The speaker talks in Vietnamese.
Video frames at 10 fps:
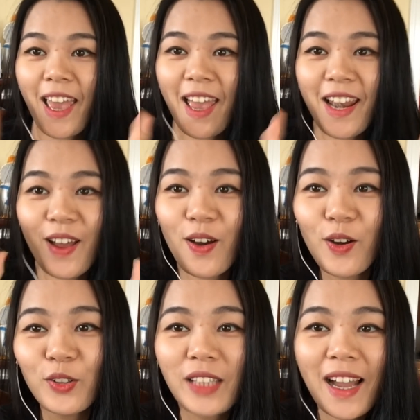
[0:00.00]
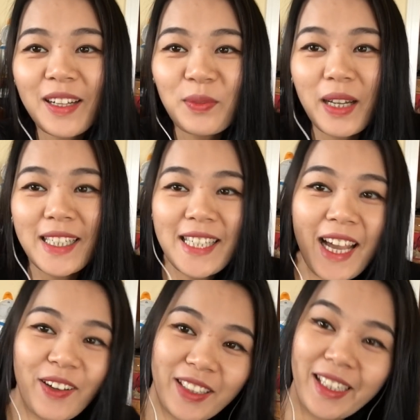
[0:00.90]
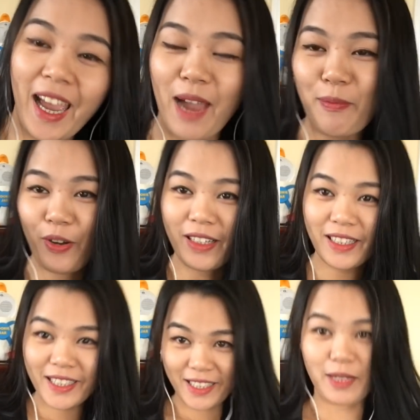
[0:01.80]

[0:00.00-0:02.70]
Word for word: Hello, thân mến chào tất cả mọi người.